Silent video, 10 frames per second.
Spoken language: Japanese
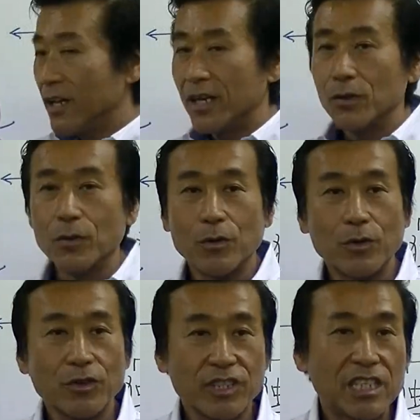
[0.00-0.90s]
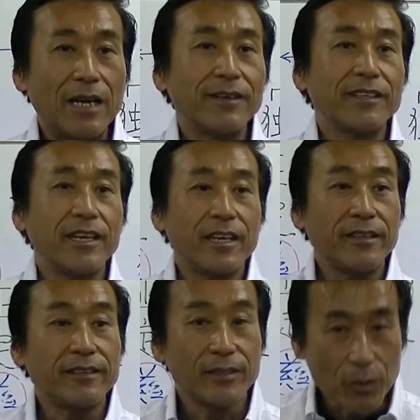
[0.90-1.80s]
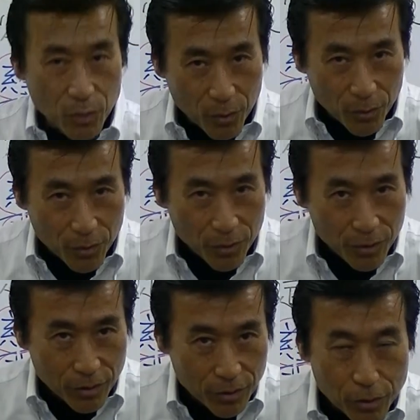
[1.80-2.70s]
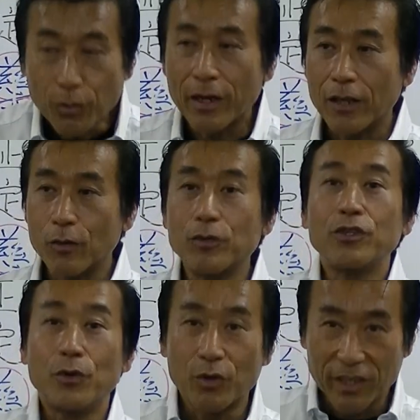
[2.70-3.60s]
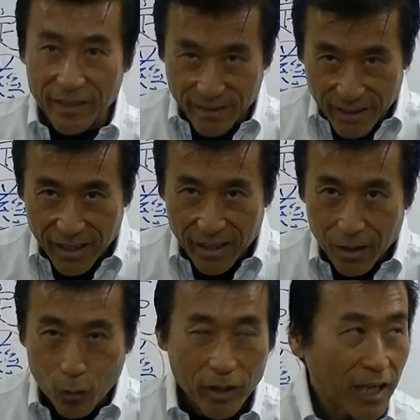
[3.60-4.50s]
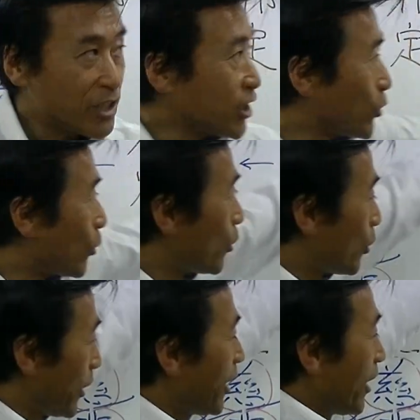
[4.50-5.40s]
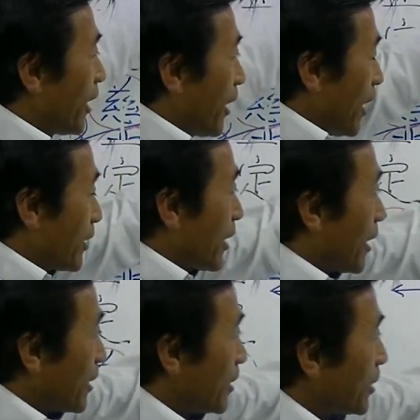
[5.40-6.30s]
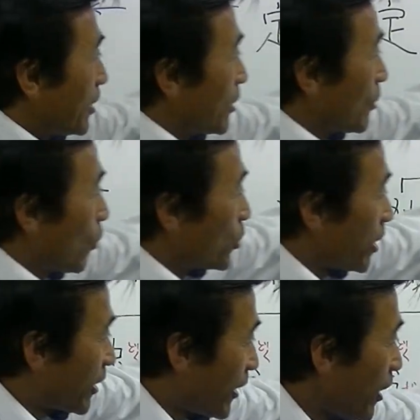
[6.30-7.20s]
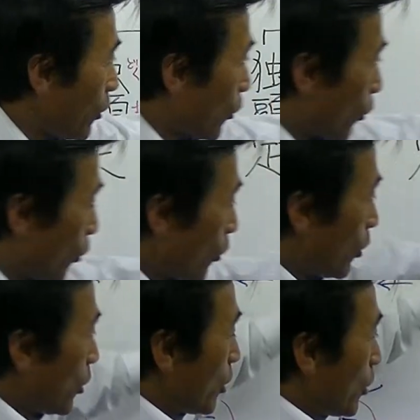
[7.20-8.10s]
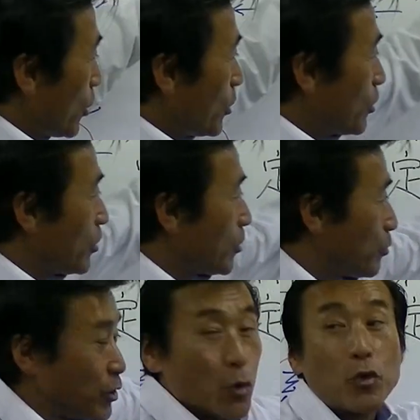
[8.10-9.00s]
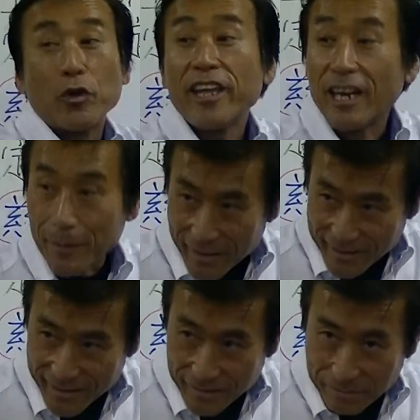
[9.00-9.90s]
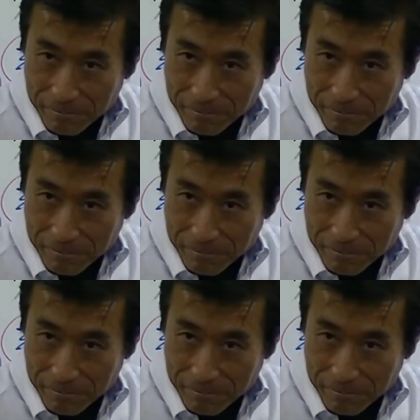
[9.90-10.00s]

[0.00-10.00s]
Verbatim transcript: あの幸せですよというのがあの仏教の教えですねこれが意識の、ね、働きを教えたね御心であります